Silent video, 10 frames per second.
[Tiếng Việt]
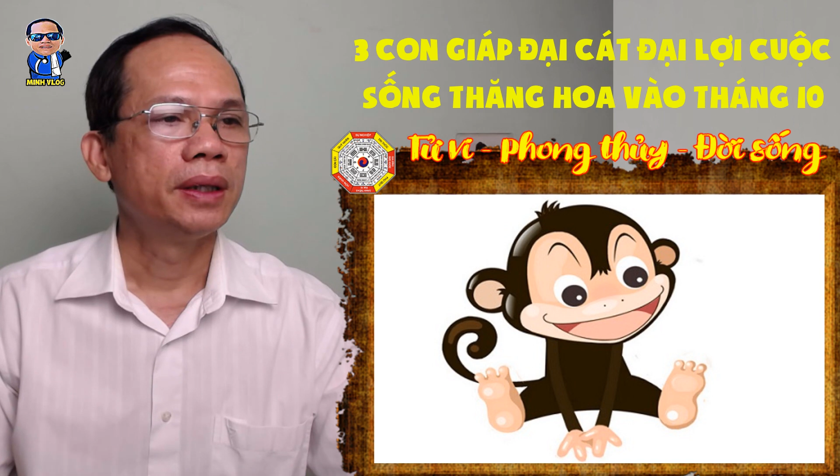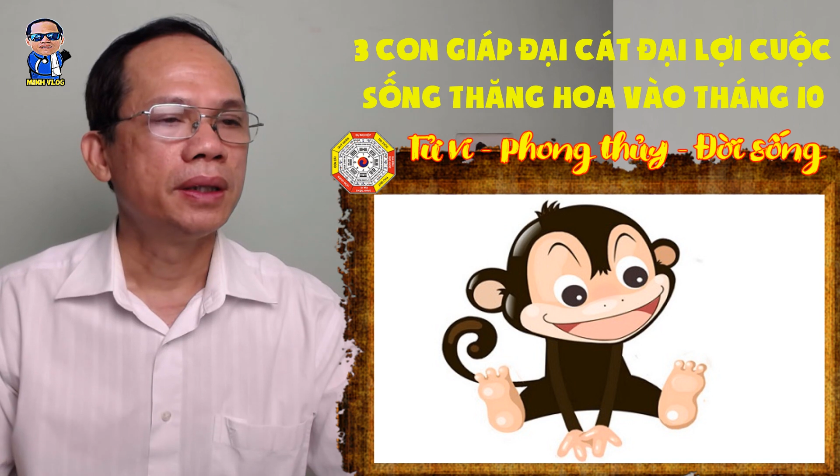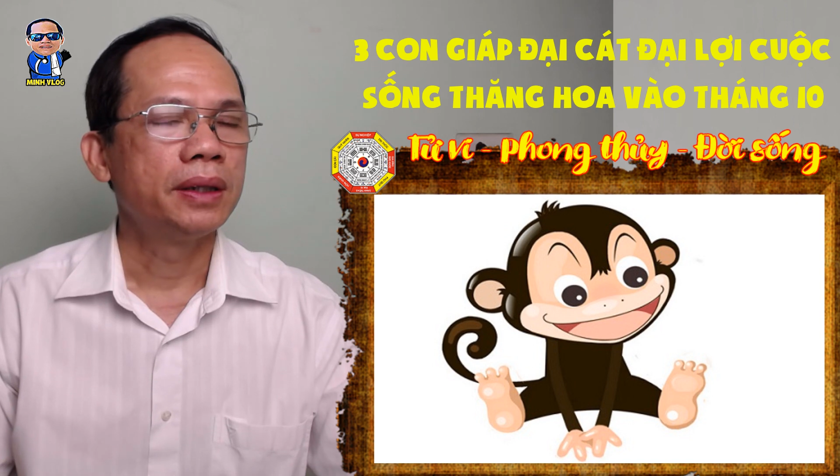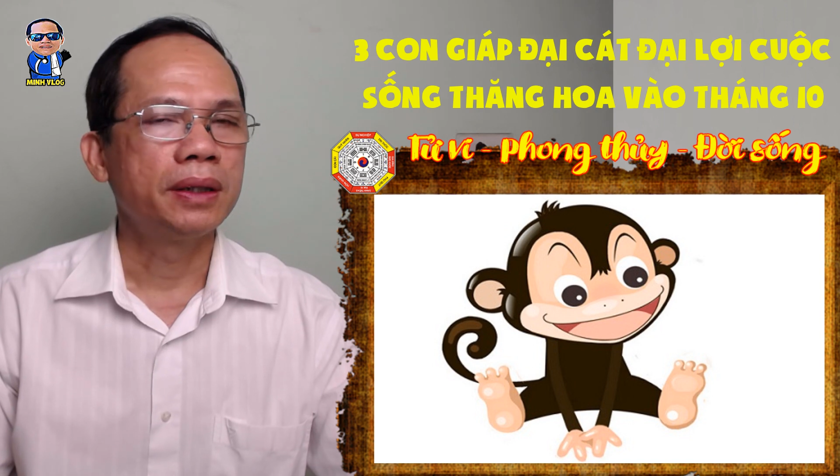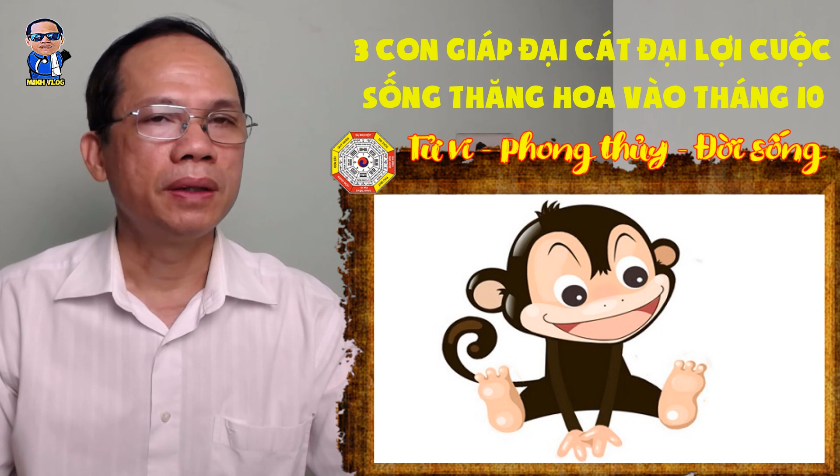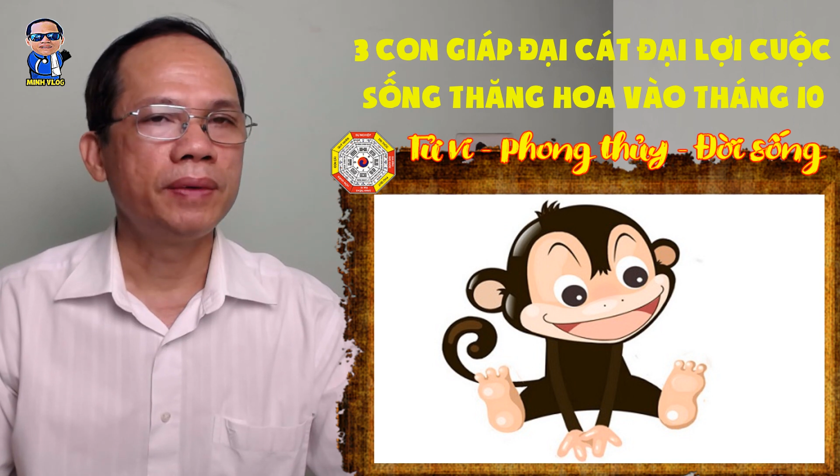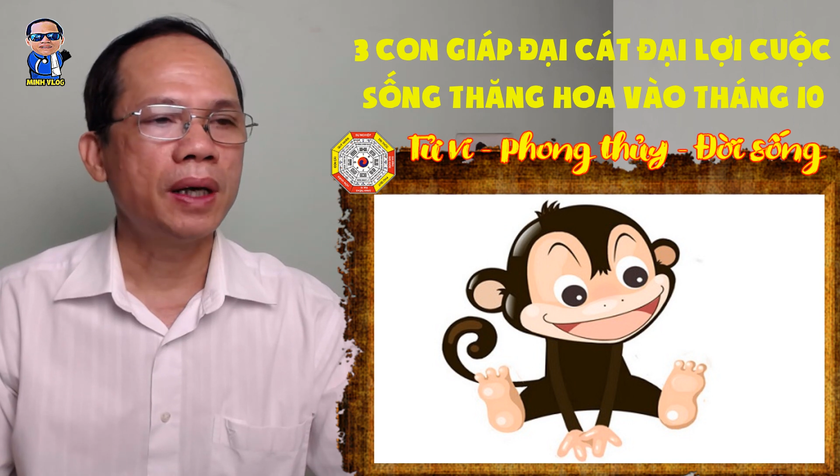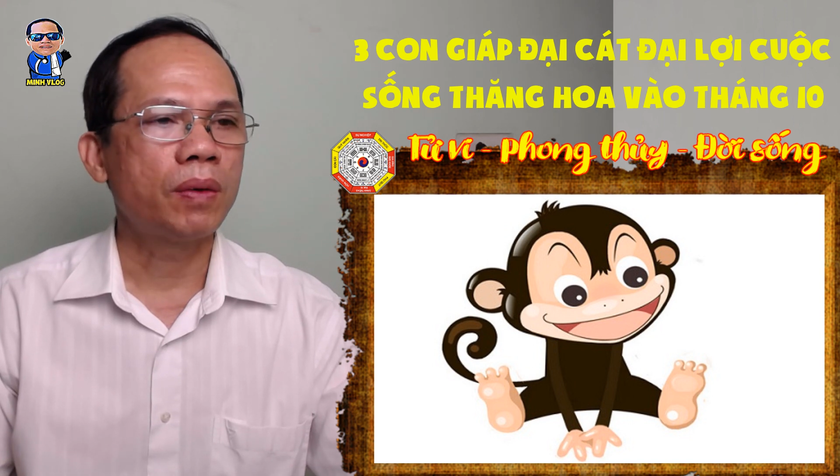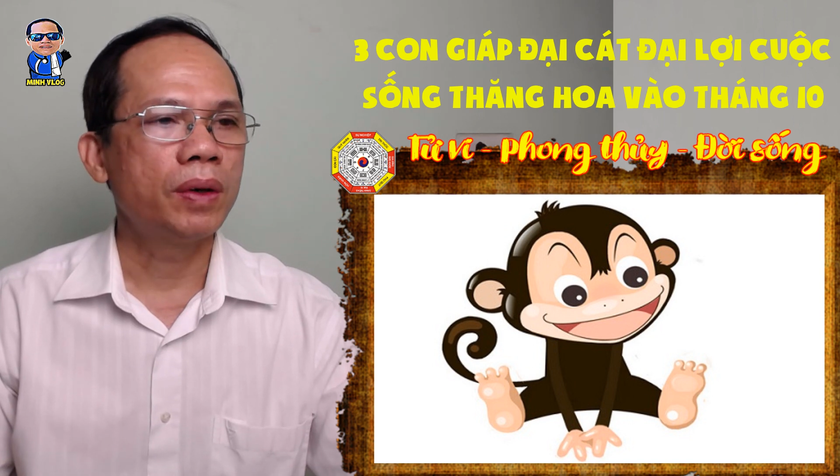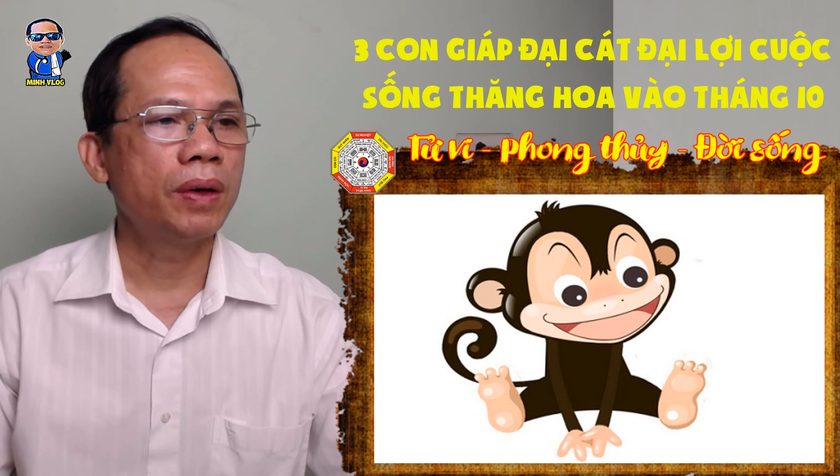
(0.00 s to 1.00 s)
Tử vi
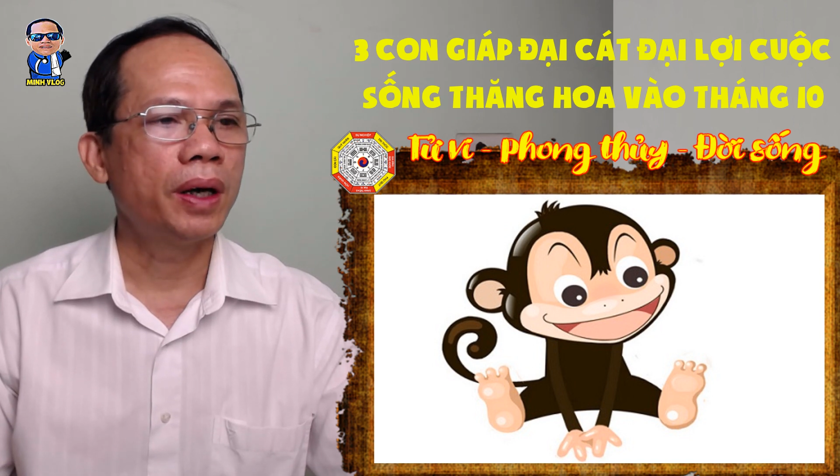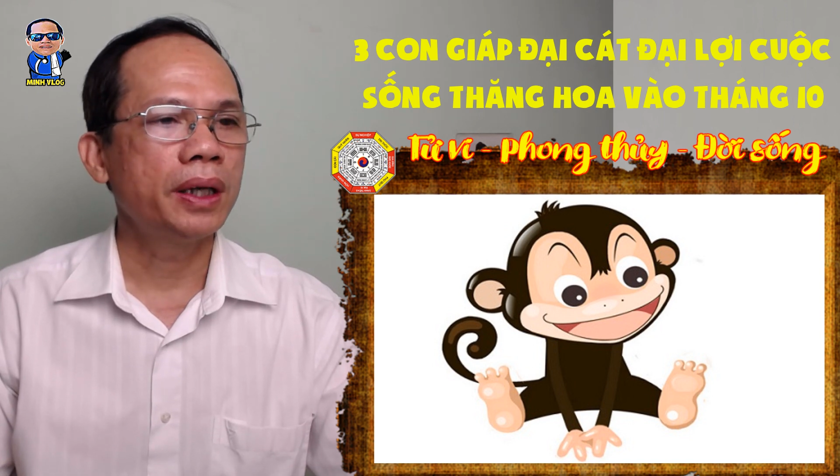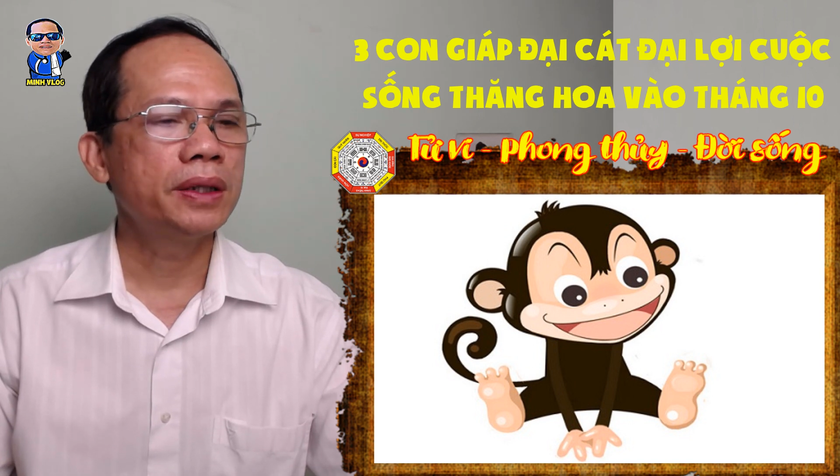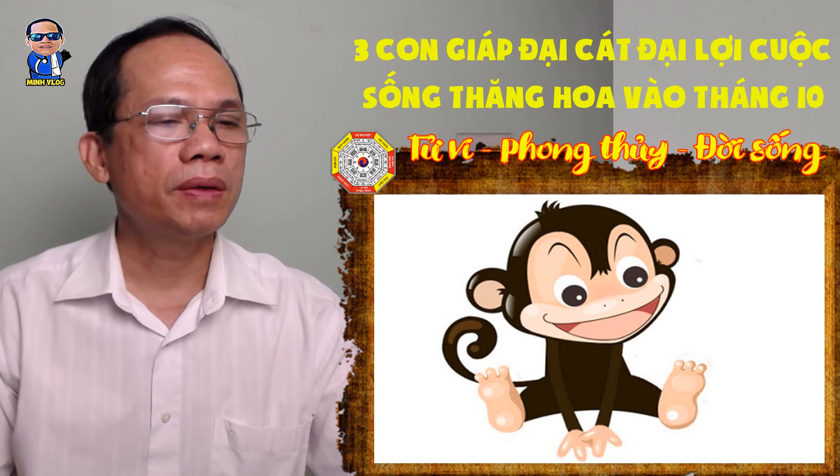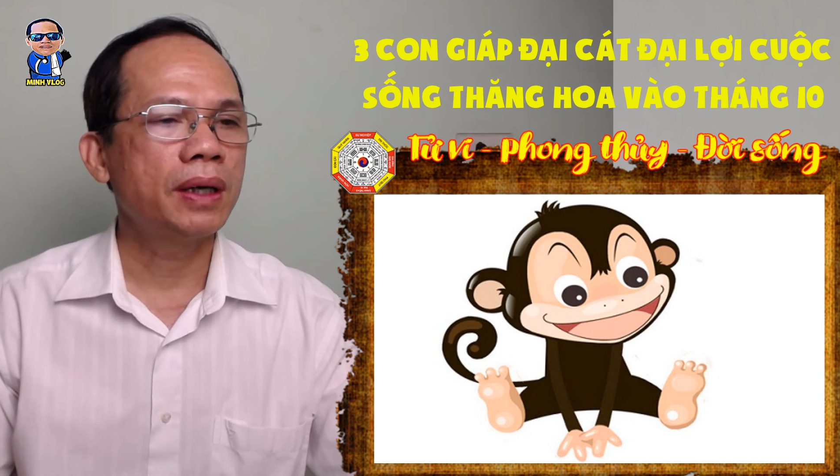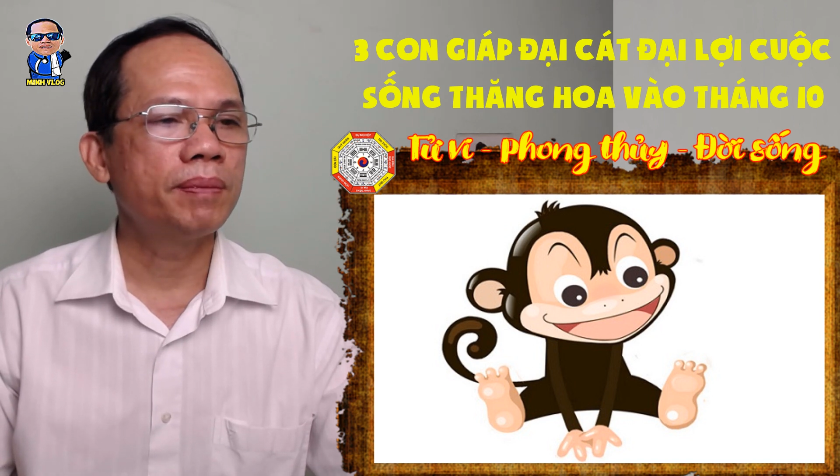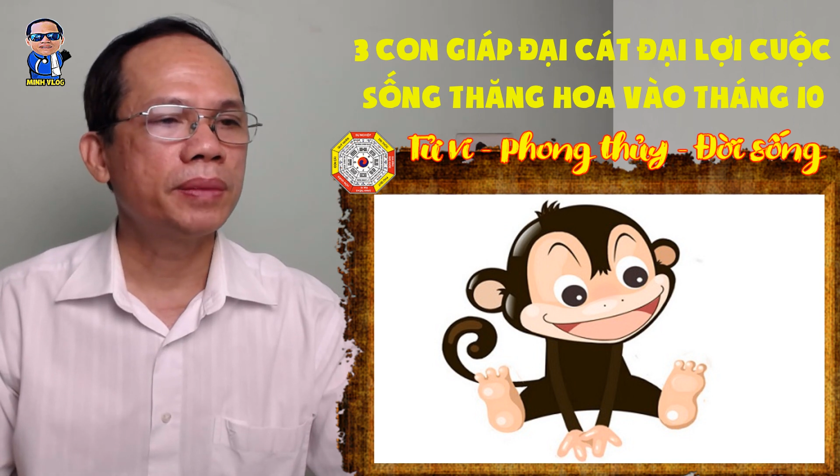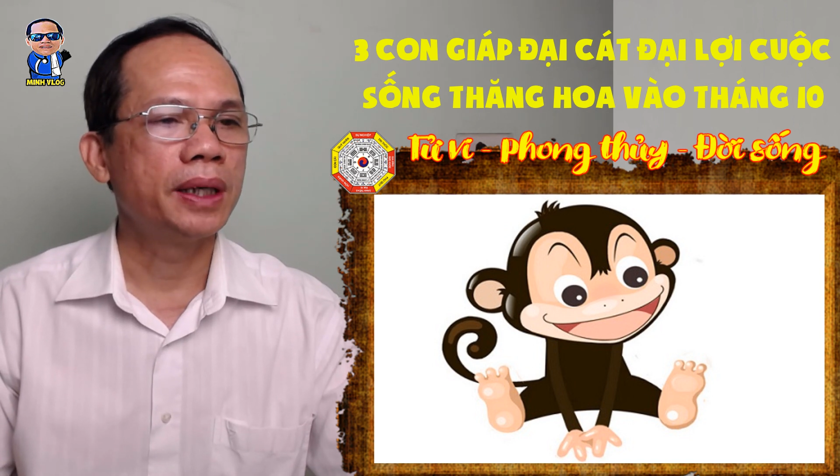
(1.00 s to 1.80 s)
học có nói trong năm